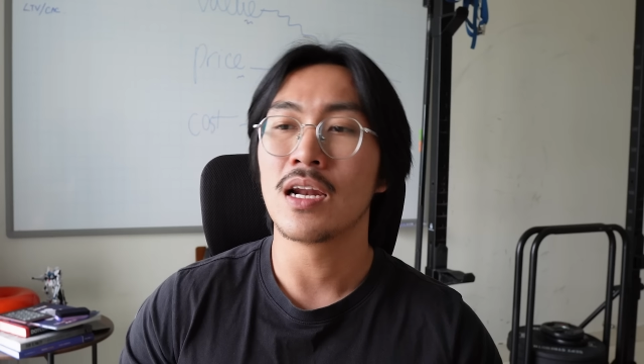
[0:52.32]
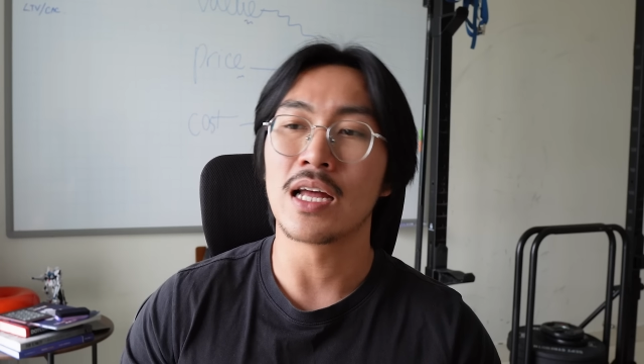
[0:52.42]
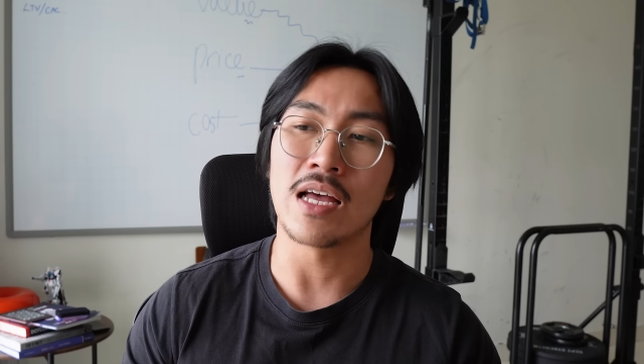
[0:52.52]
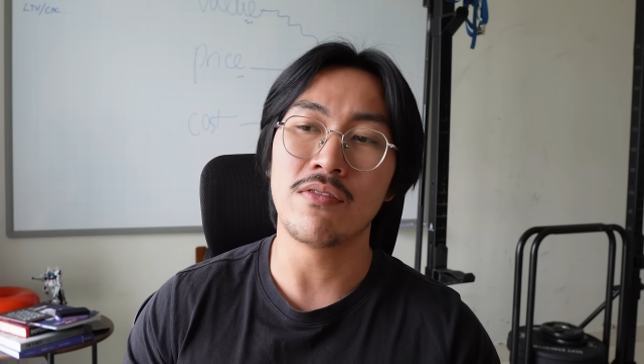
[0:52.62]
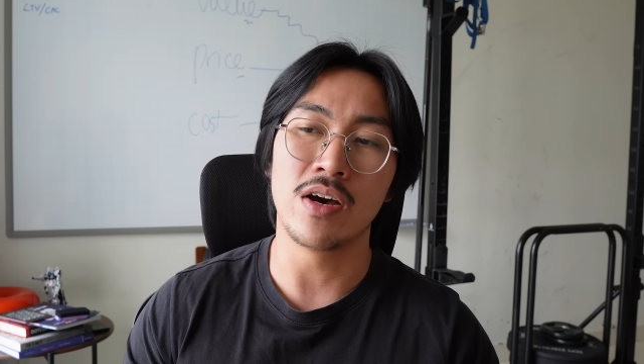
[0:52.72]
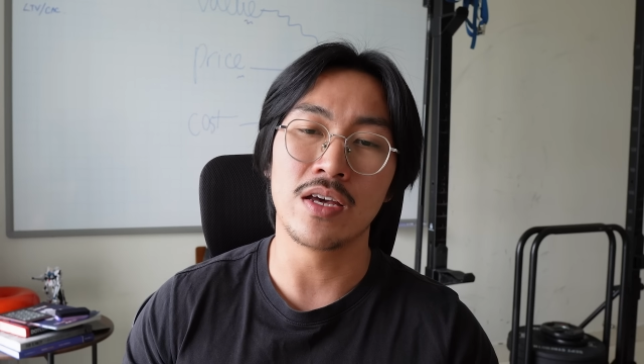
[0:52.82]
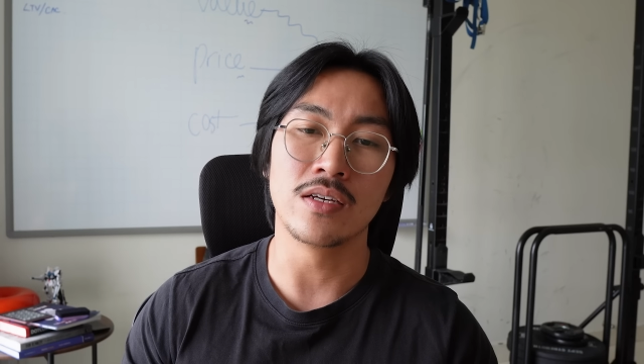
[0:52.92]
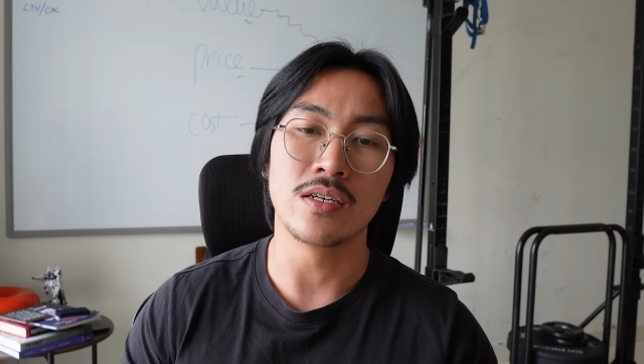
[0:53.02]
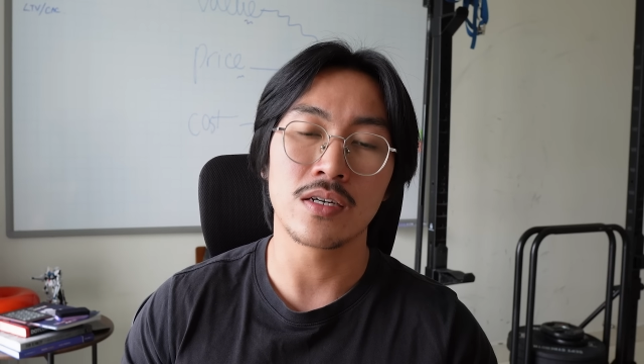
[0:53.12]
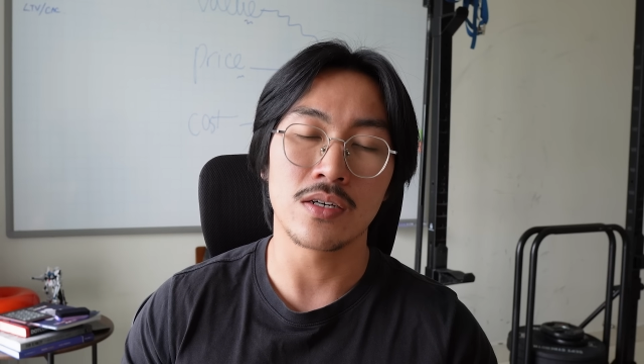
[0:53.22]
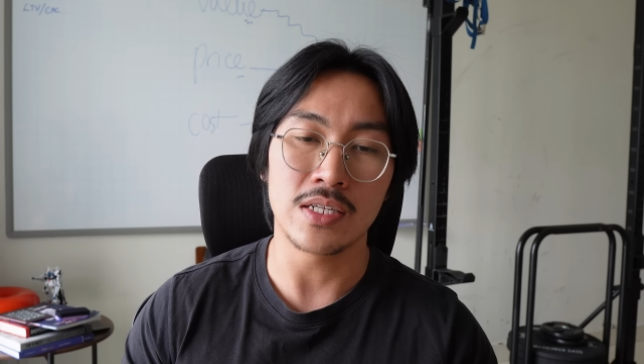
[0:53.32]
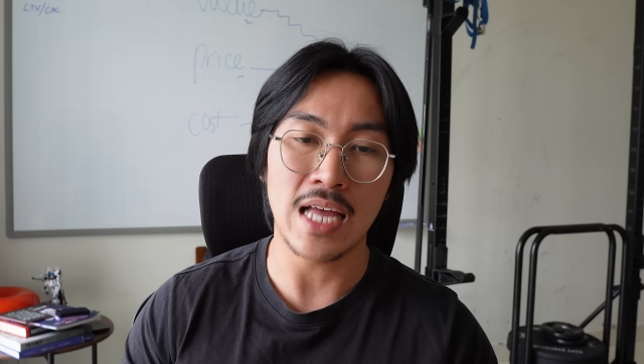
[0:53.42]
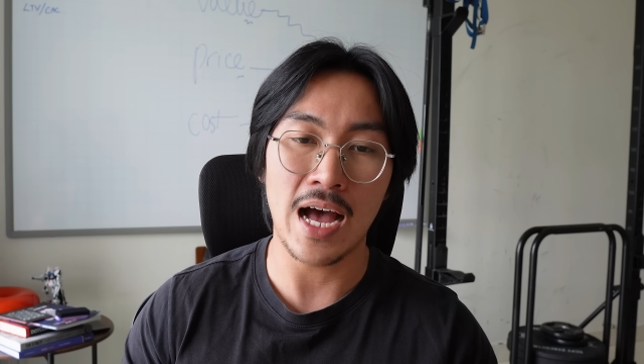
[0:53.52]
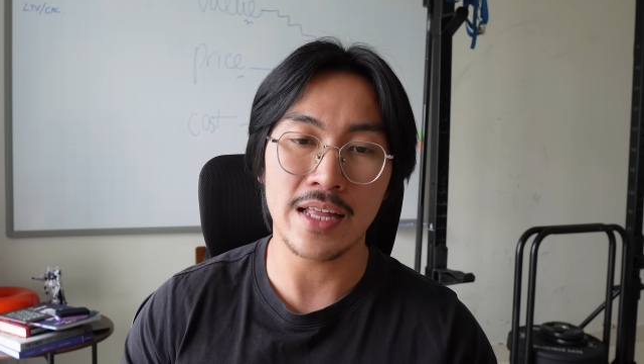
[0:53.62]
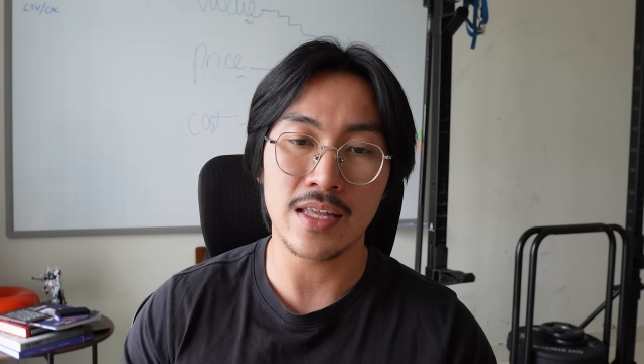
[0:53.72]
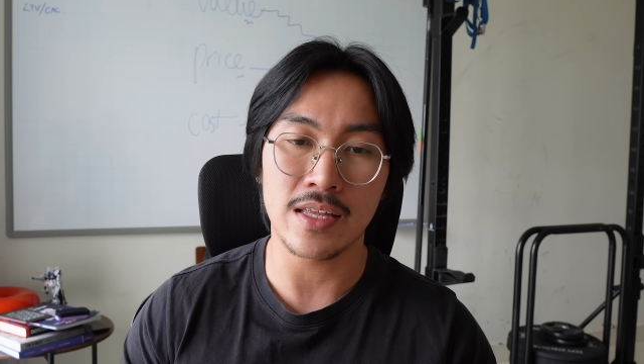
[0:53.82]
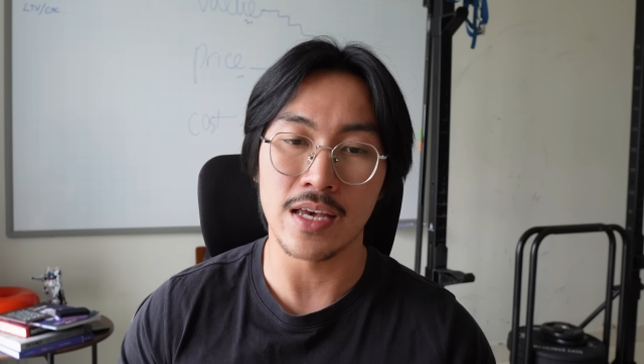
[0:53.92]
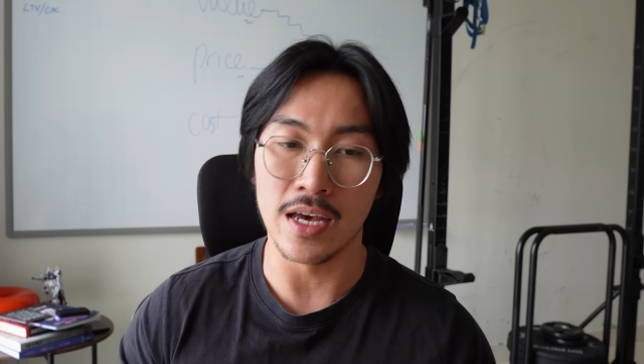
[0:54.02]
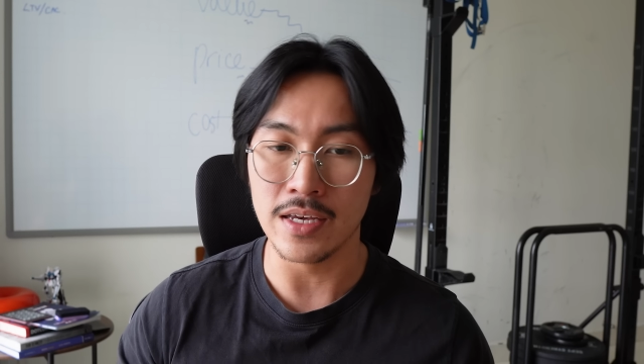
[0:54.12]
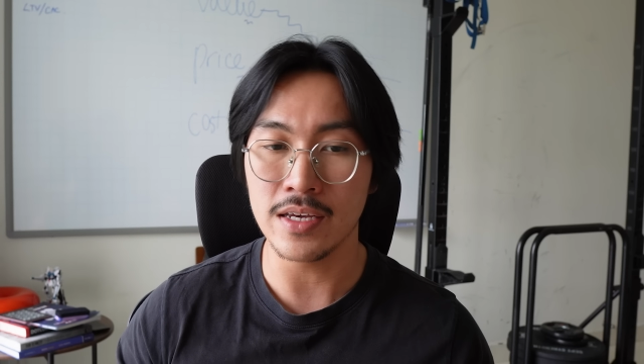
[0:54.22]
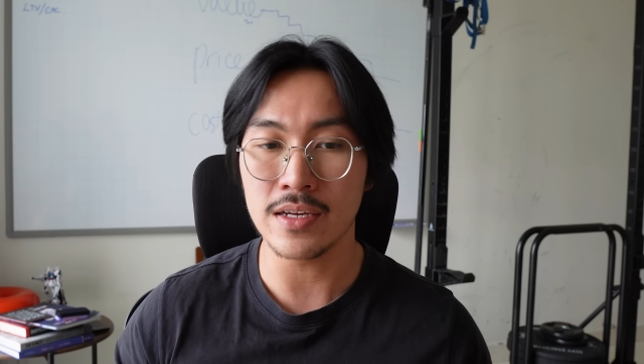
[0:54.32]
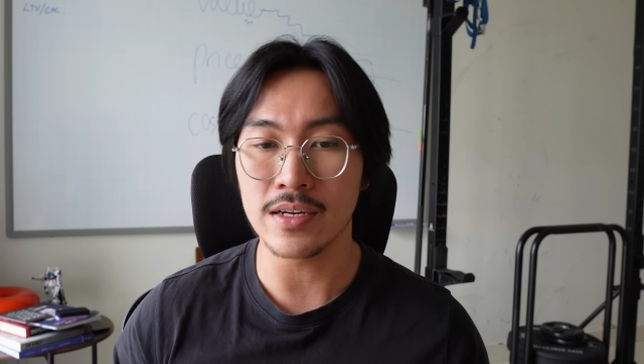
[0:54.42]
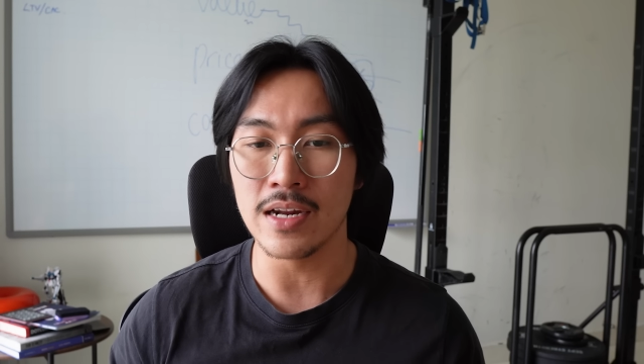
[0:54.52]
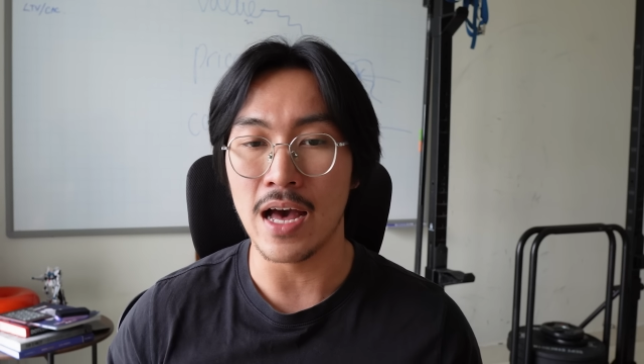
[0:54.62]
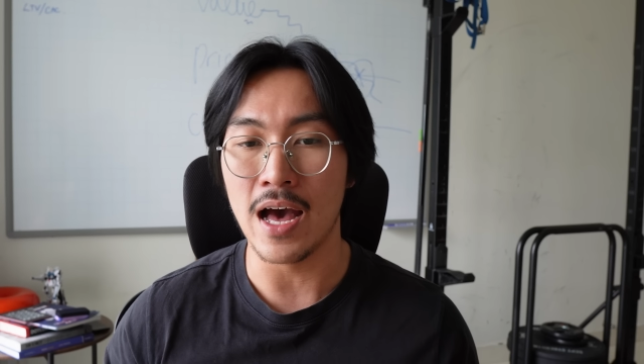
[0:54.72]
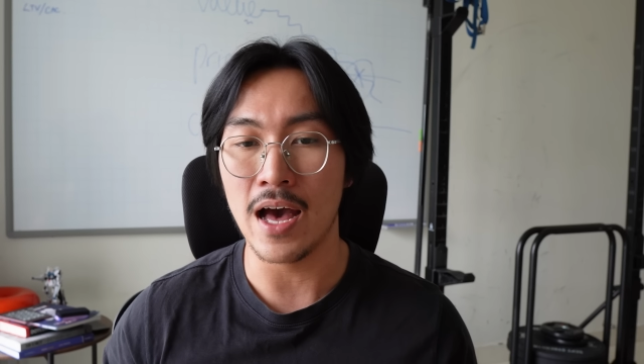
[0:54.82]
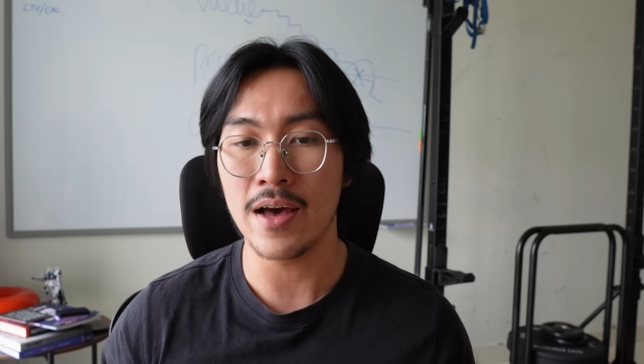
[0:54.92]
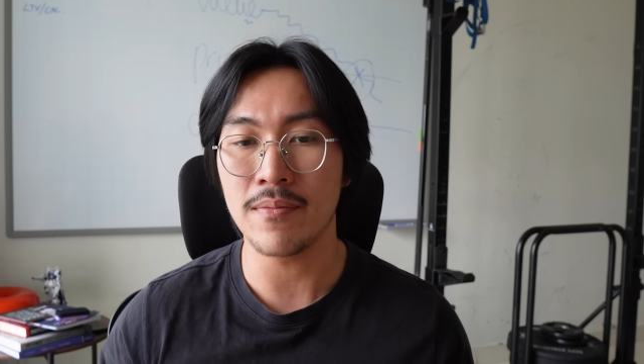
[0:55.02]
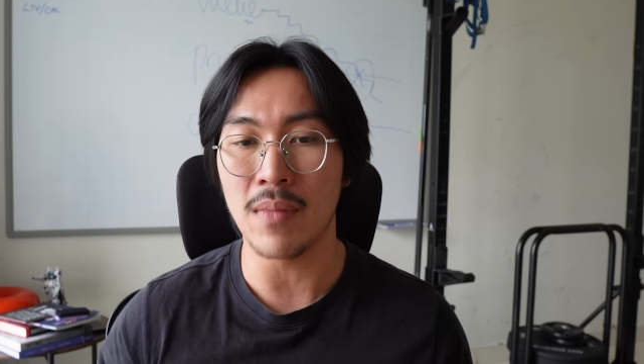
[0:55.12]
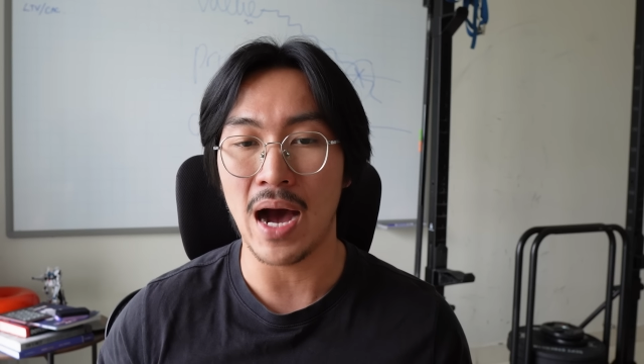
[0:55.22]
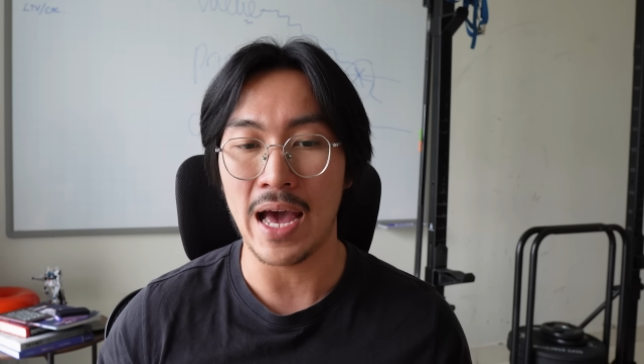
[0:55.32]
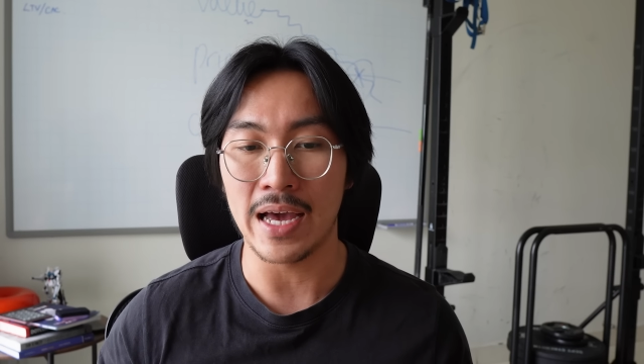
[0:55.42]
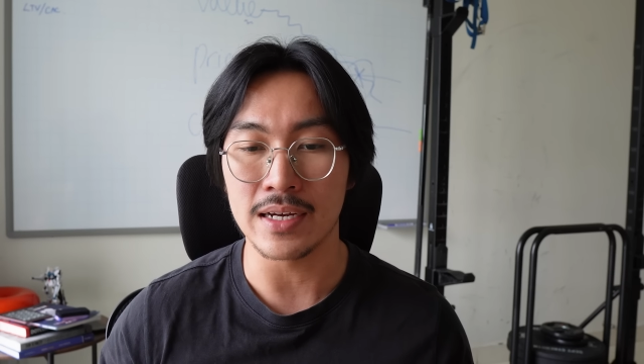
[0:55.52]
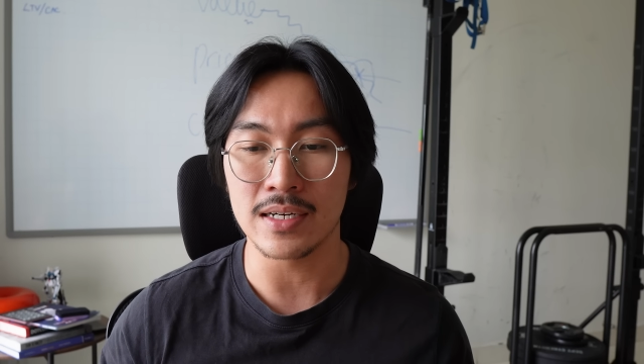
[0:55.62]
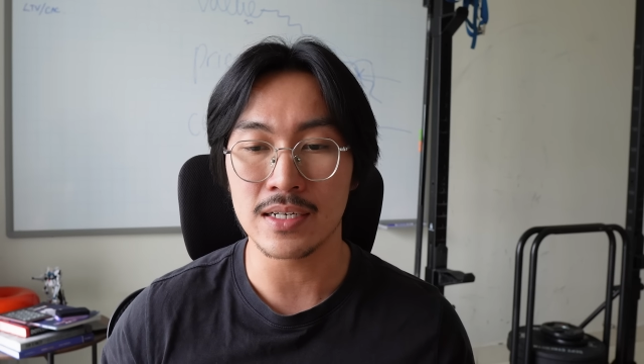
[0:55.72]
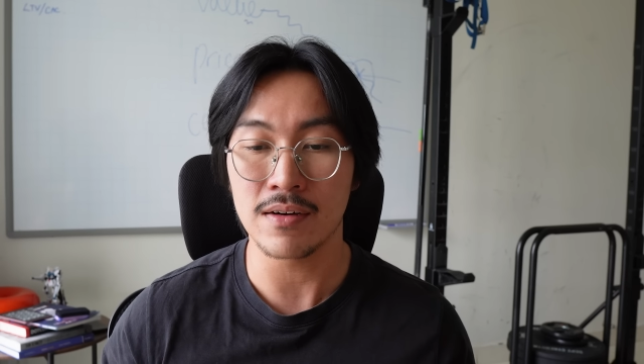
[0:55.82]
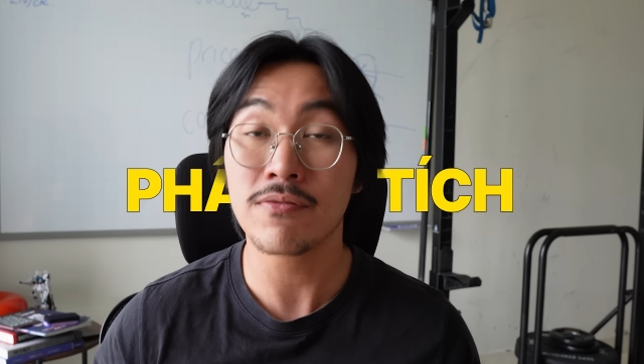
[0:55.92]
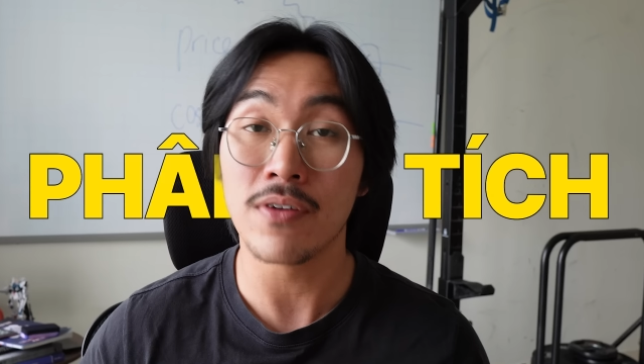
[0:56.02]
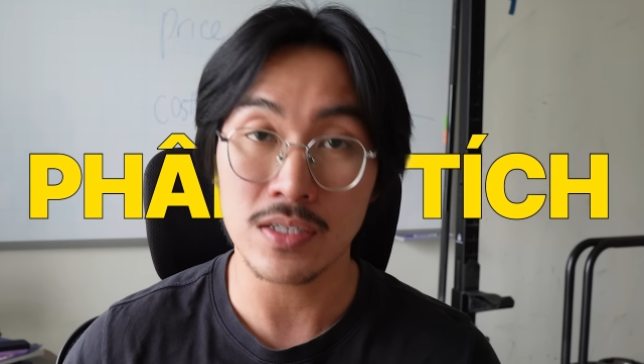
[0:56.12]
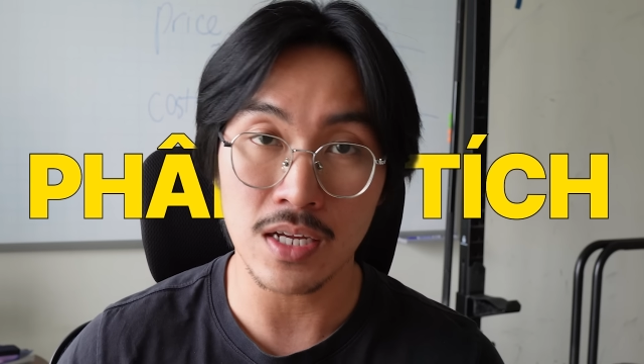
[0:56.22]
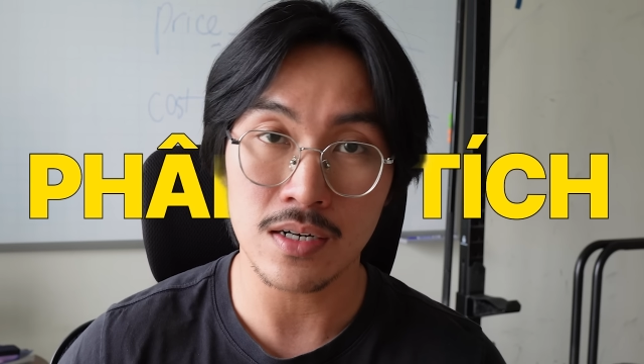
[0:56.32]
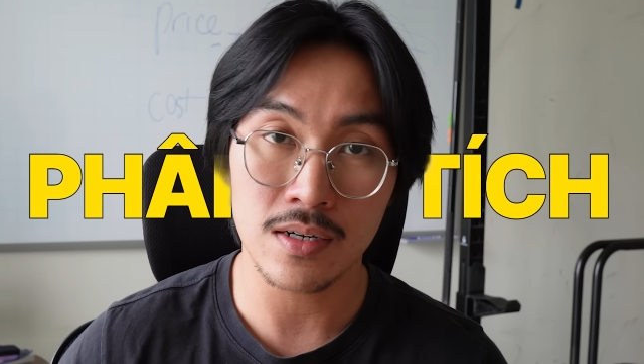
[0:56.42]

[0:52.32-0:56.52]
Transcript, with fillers: là tại vì người ta chỉ để bạn phân tích,